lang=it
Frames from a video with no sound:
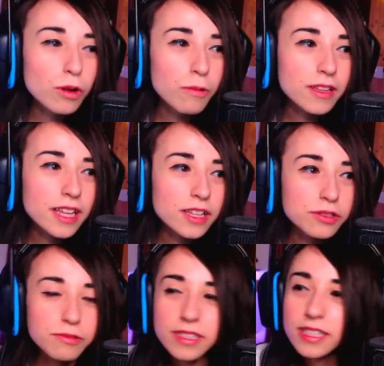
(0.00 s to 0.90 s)
qua
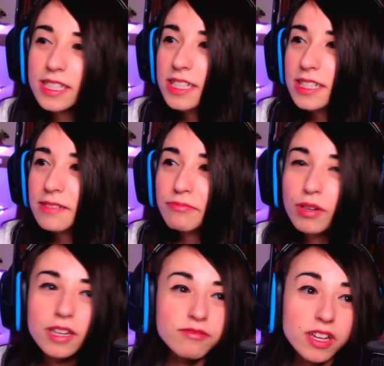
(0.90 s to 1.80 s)
dentro, quindi
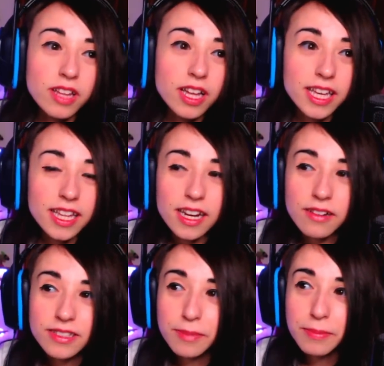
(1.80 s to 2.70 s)
beh, vado a chiedere
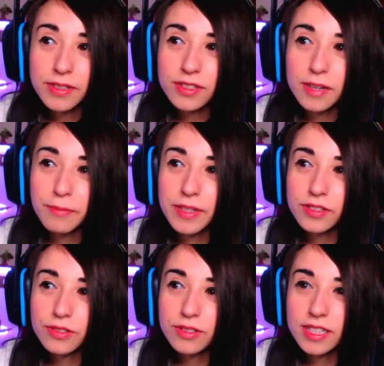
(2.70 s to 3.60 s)
a questa persona.
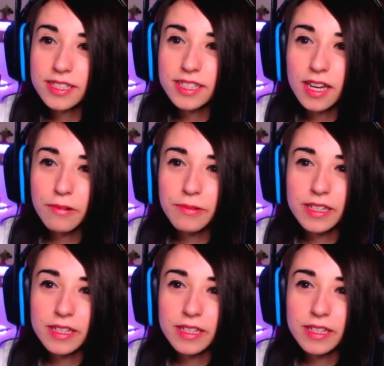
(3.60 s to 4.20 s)
Penso che sia qui